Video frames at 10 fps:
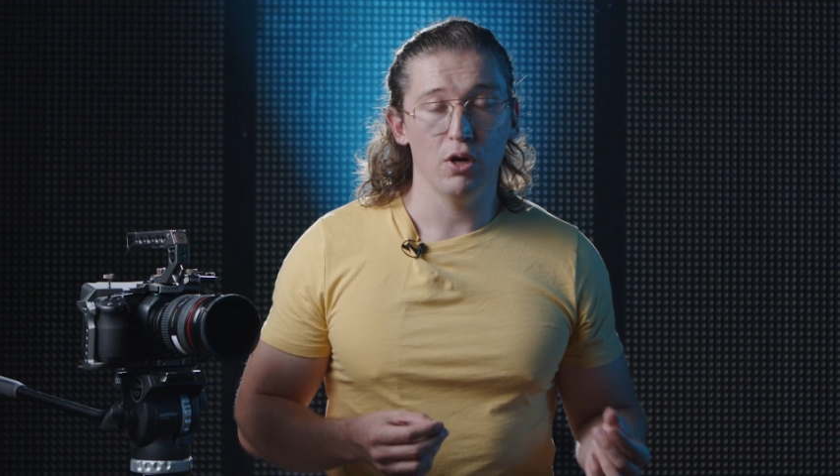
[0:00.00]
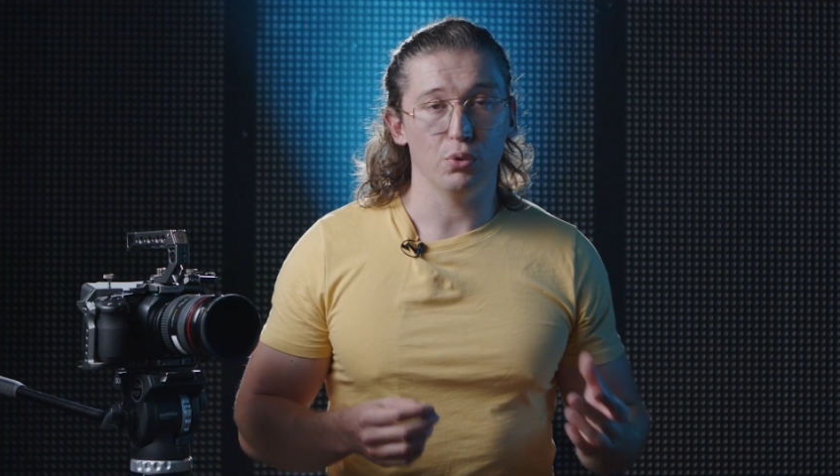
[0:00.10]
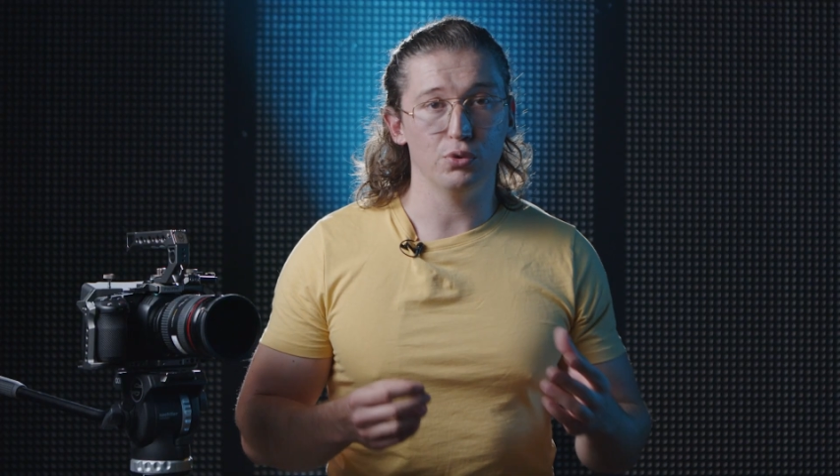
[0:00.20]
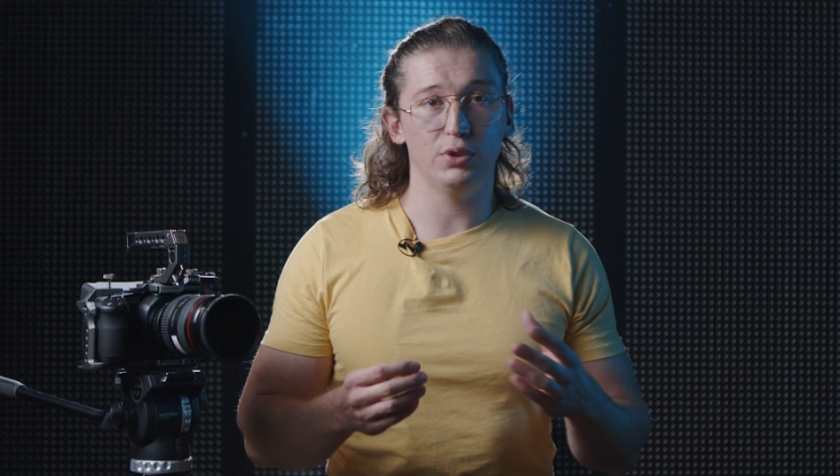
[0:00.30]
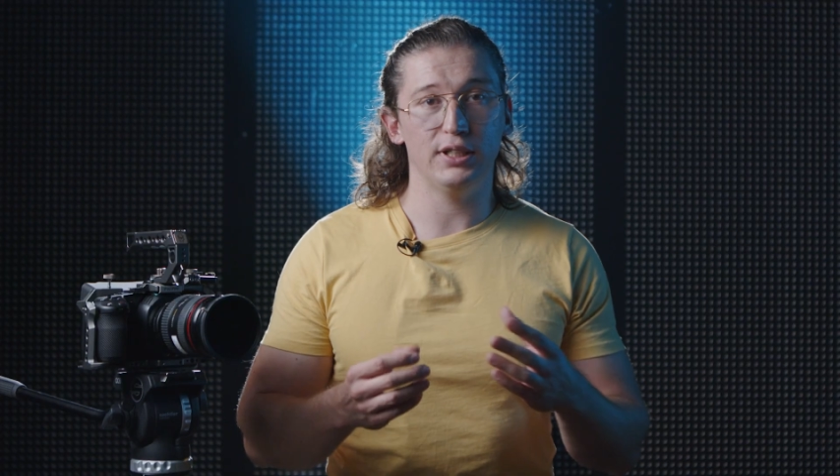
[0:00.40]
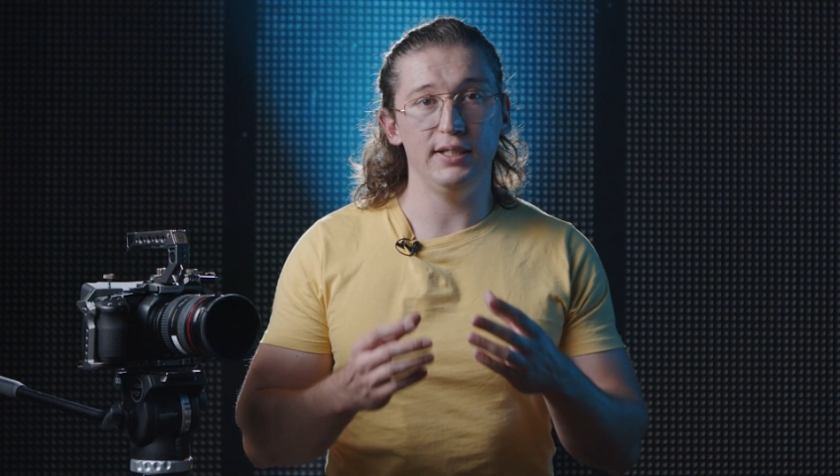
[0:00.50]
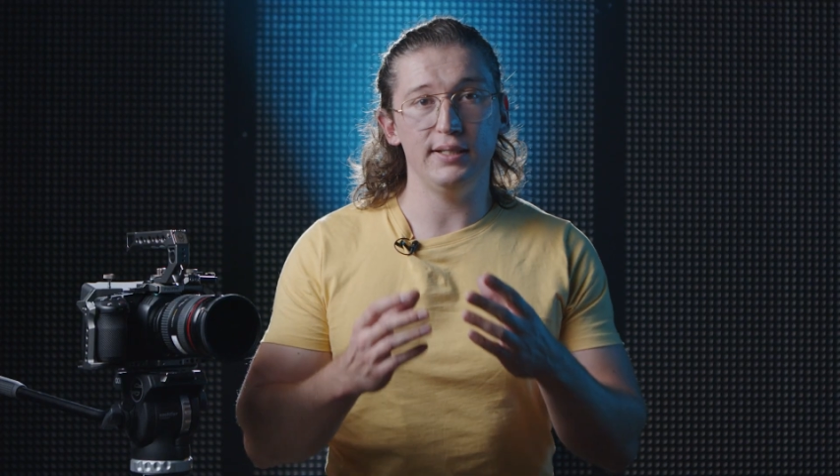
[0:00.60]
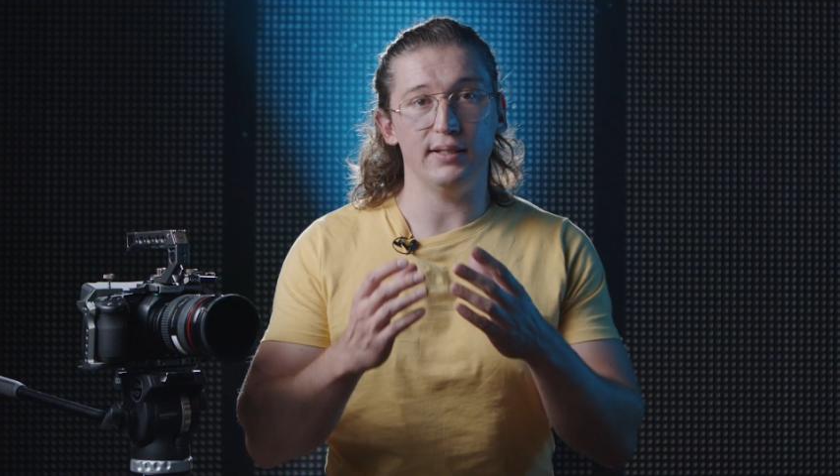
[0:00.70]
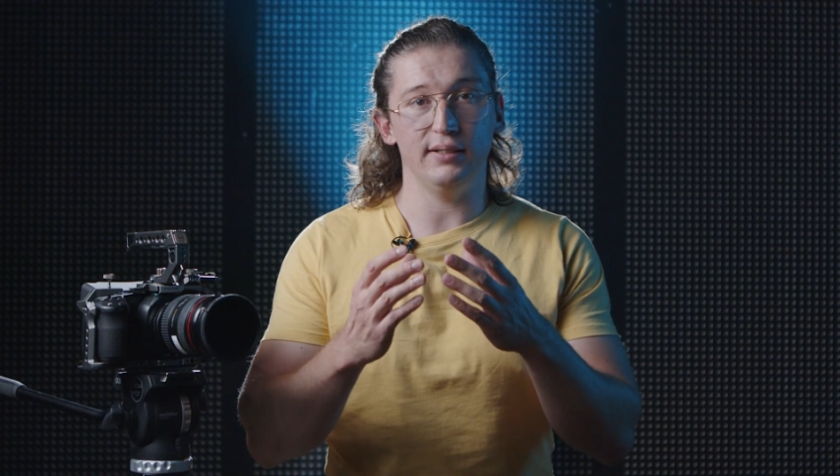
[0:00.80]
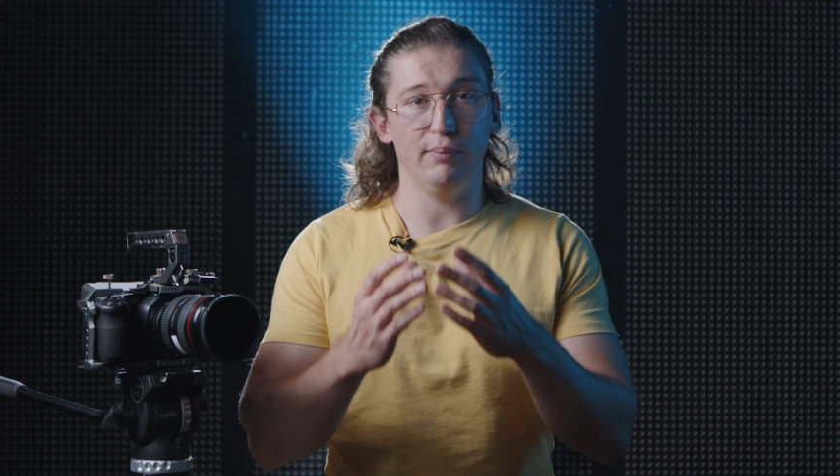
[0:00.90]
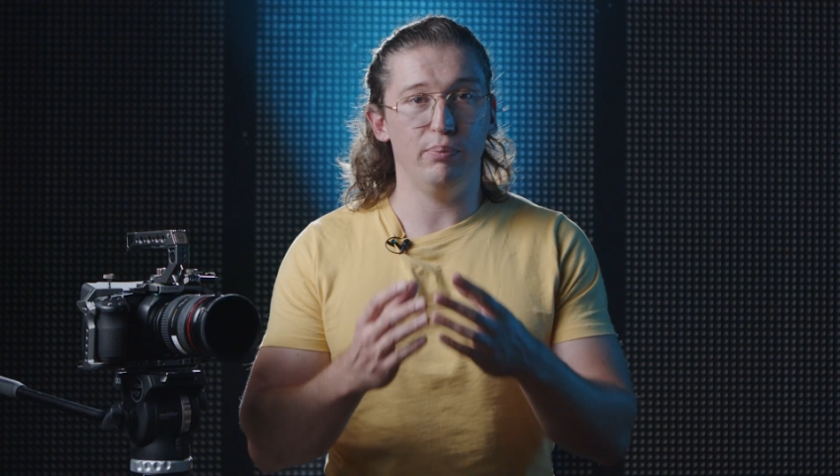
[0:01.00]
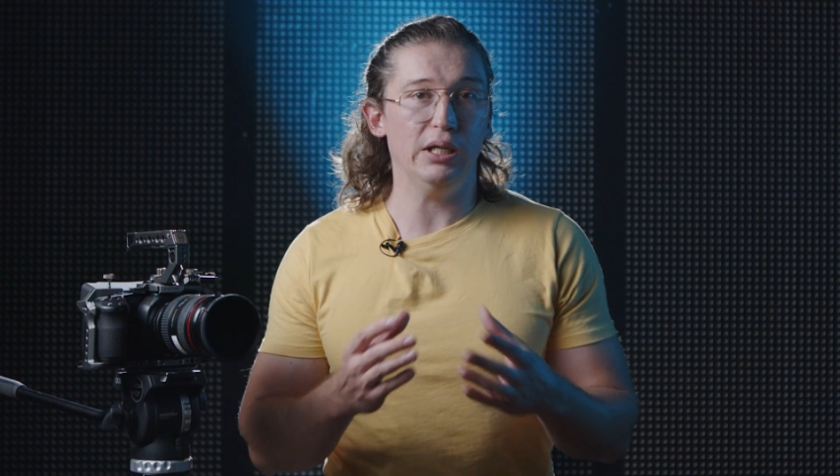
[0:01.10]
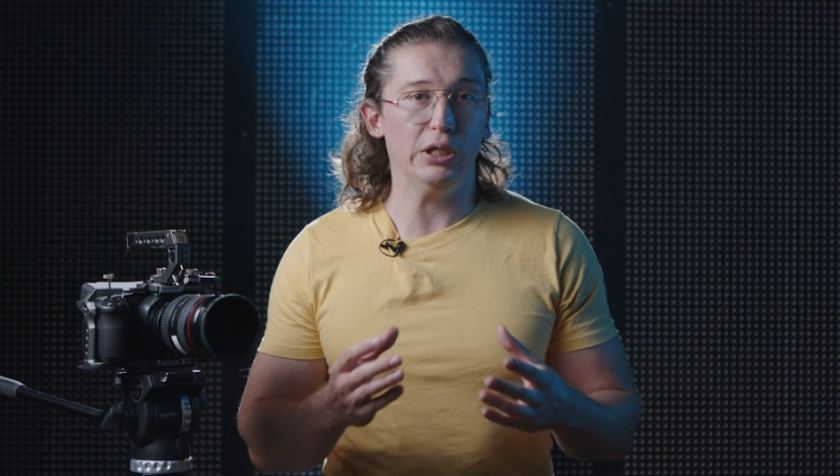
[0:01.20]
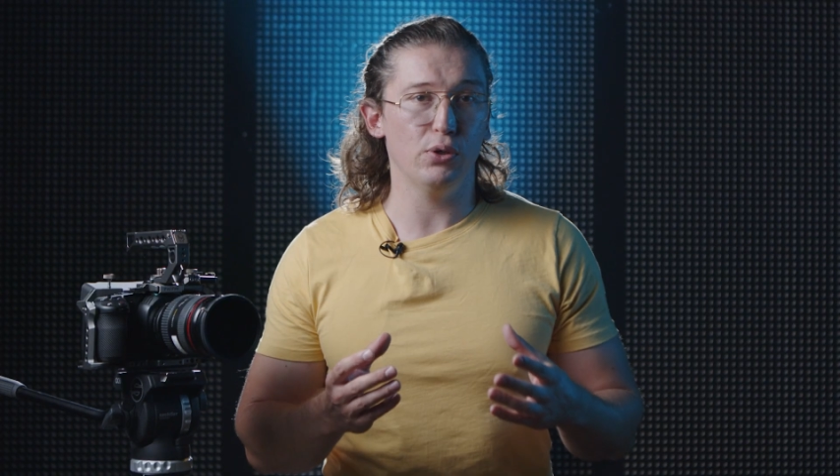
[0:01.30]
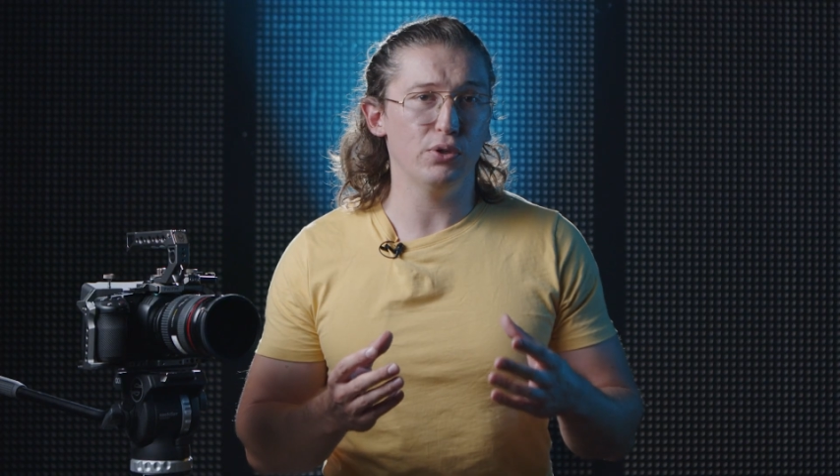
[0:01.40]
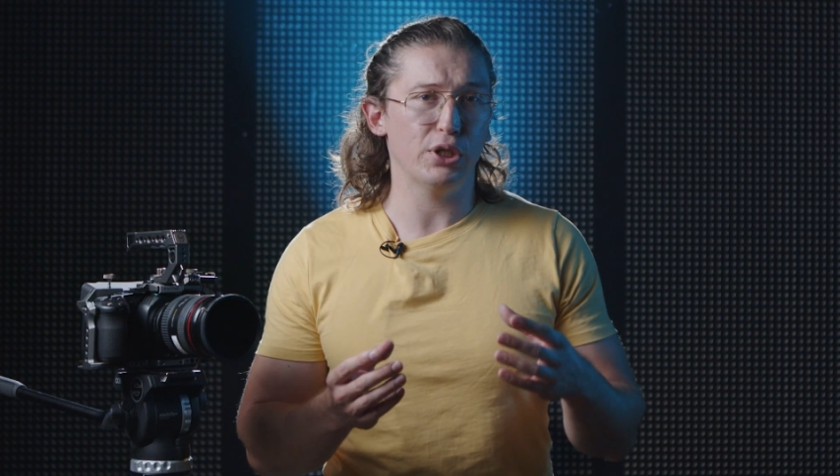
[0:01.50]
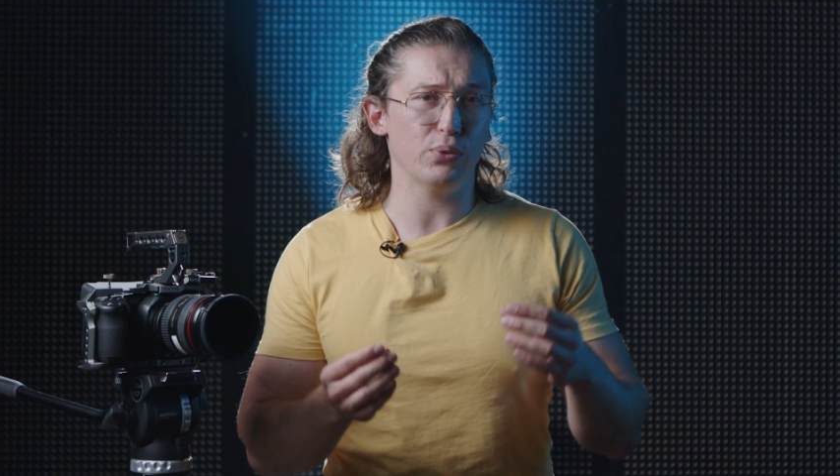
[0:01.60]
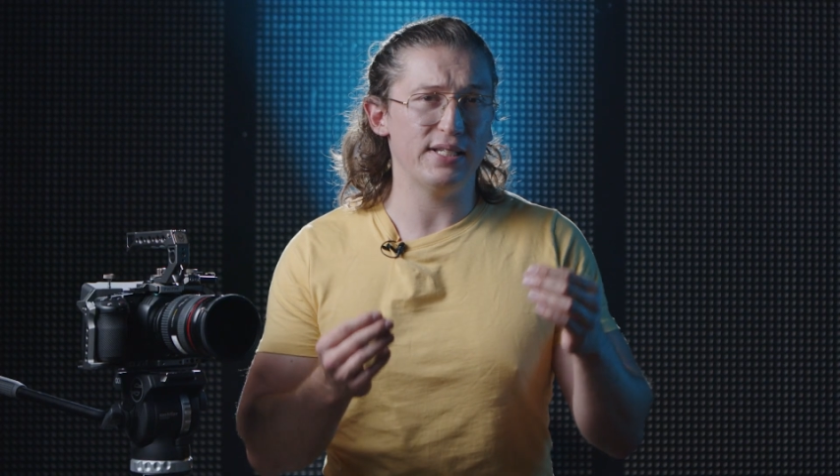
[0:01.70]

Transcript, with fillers: on utilise des pellicules qui